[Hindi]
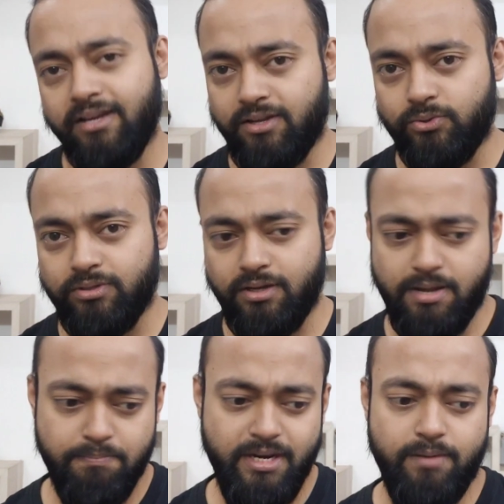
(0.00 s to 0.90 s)
तरीके होते हैं
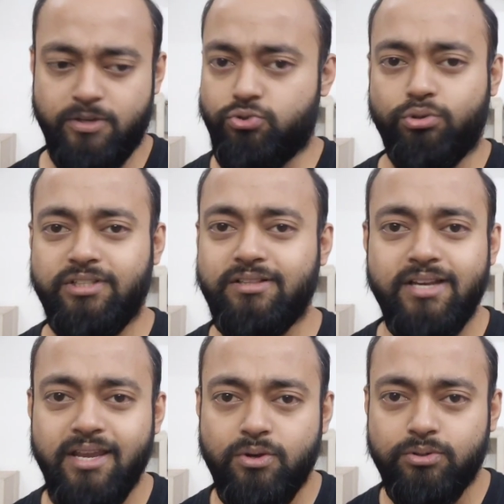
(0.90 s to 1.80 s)
कंपनी के पास दो तीन
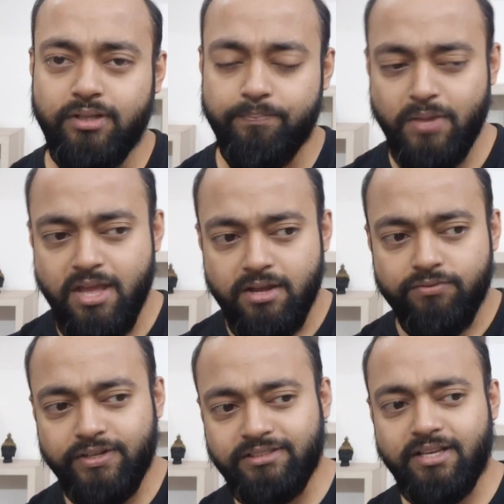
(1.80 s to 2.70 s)
तरीके होते
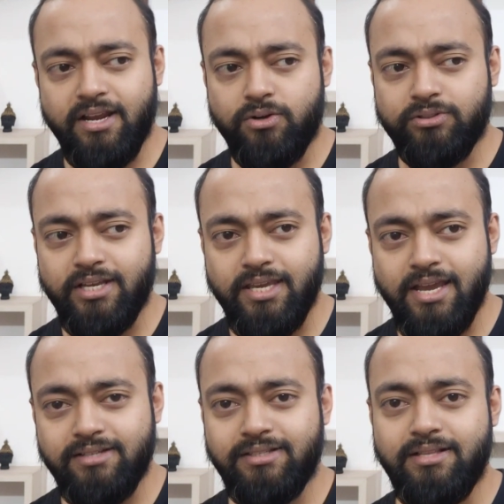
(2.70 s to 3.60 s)
हैं फर्स्ट तरीका होता है
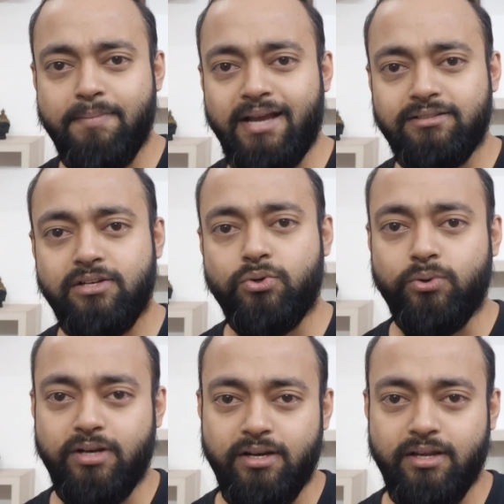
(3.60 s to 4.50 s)
कि यार सीधे बैंक से
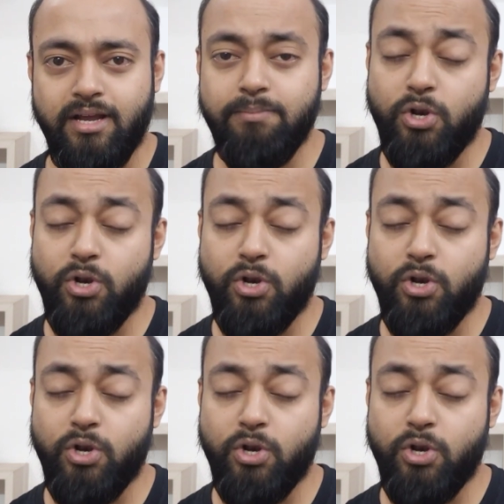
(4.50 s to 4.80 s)
लोन ले ले